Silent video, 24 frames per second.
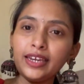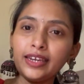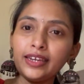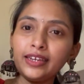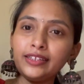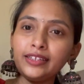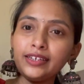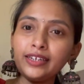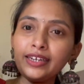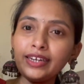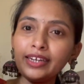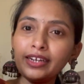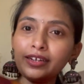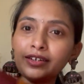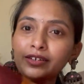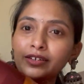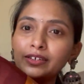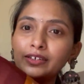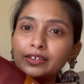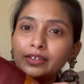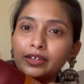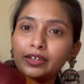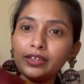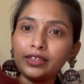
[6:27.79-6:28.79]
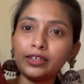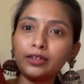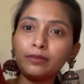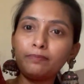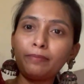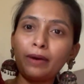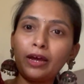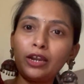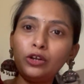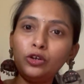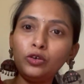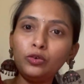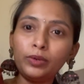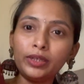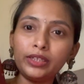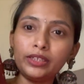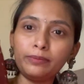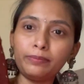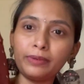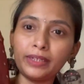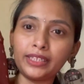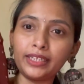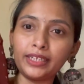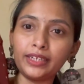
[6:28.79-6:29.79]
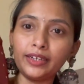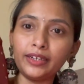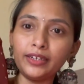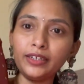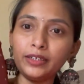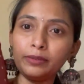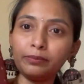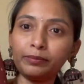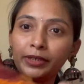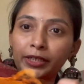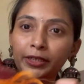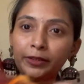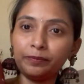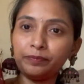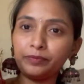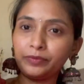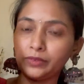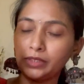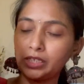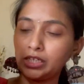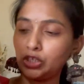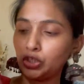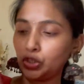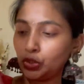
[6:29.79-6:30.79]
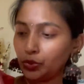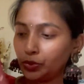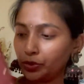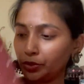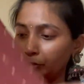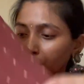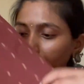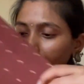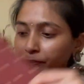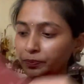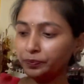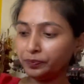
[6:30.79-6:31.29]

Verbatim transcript: இதுக்கு எனக்கு இதுக்கு பல்லு வந்து பார்த்தீங்கன்னா இப்படி ஷோயும்